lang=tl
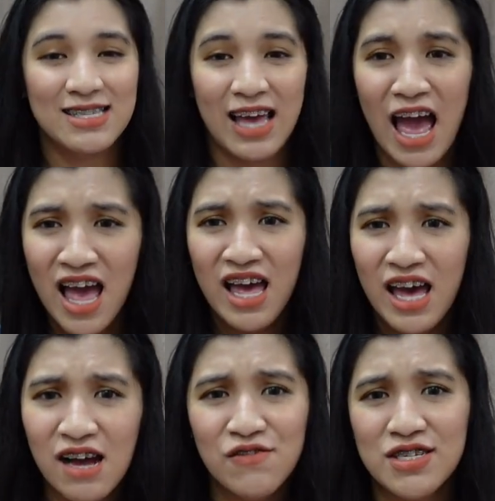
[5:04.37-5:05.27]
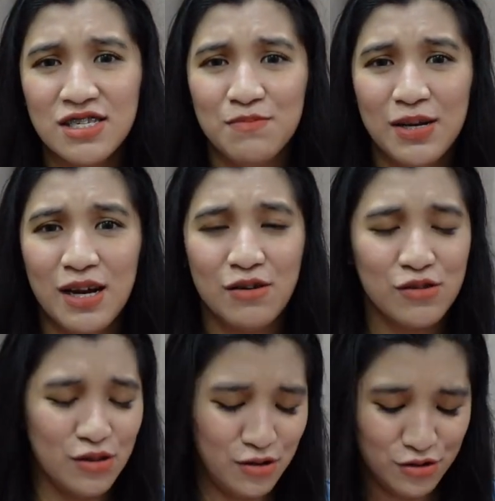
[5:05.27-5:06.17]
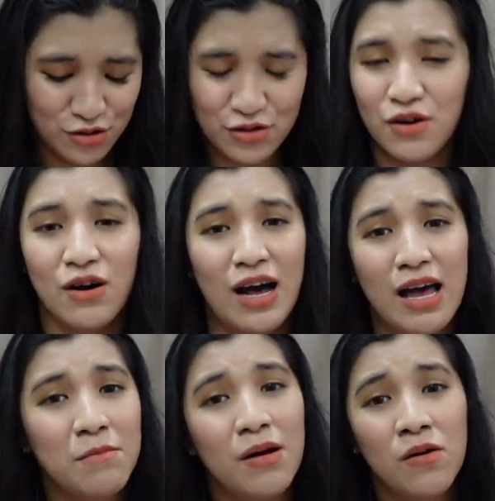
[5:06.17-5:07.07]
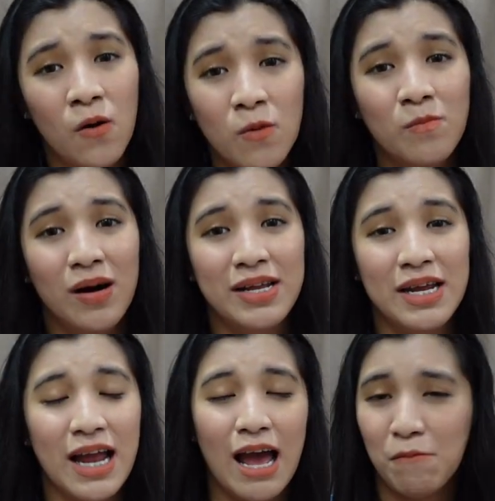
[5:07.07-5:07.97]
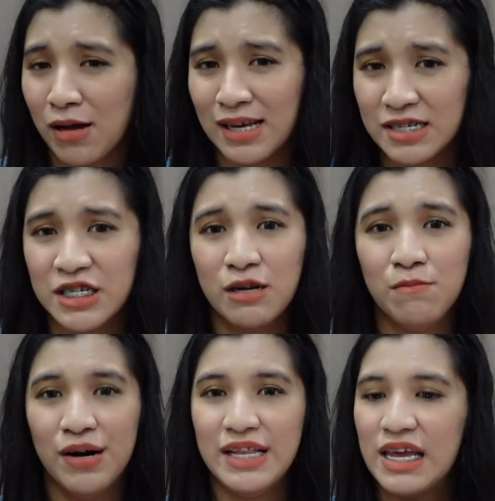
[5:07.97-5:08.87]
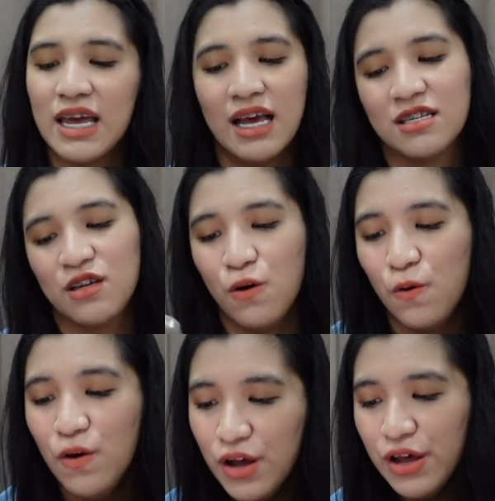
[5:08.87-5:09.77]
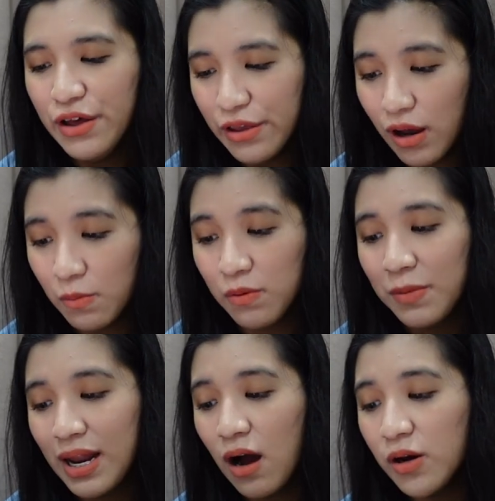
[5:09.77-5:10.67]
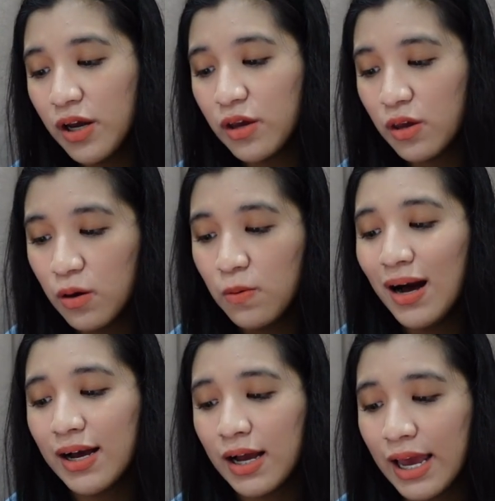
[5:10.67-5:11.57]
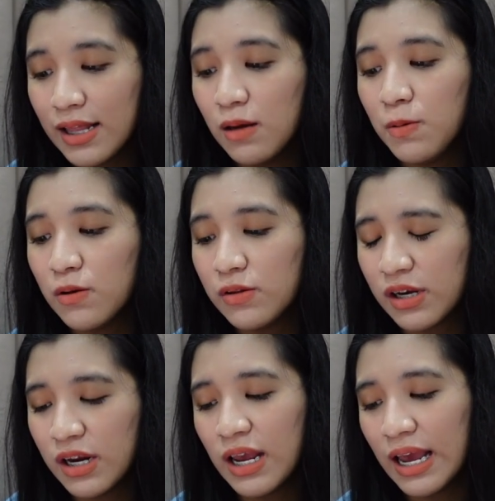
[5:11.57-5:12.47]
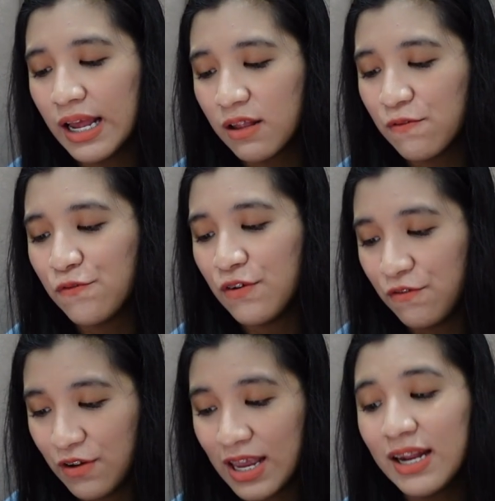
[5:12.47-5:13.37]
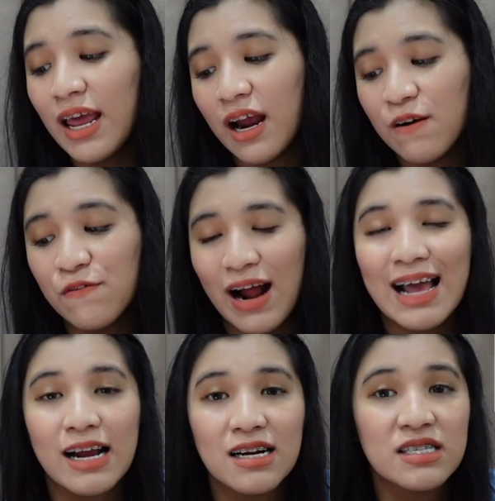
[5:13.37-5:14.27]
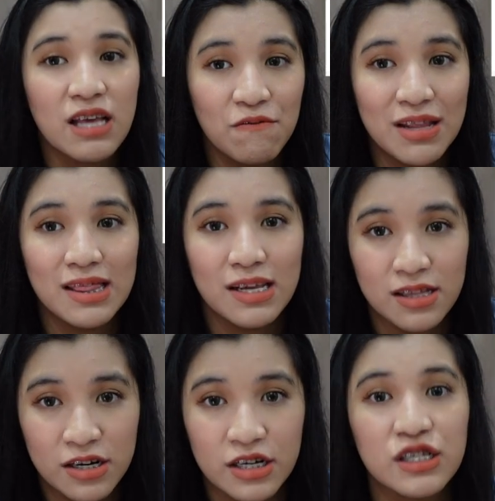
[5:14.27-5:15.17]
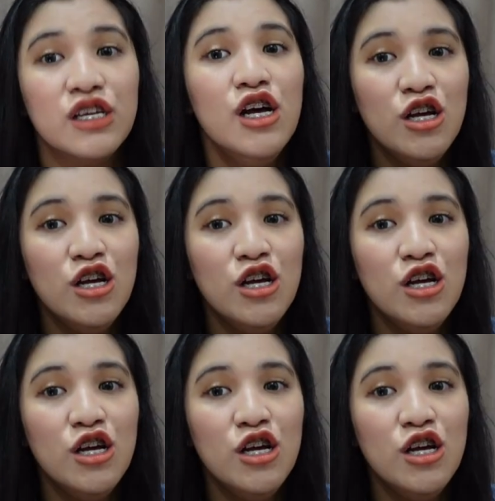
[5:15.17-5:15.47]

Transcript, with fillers: Kasi ever since bili ko to, Diyos ko, I'm a homebody na. I'm a kitchen buddy. So, yun, bumili ako ng Kiowa KW3815 air fryer 7 liters.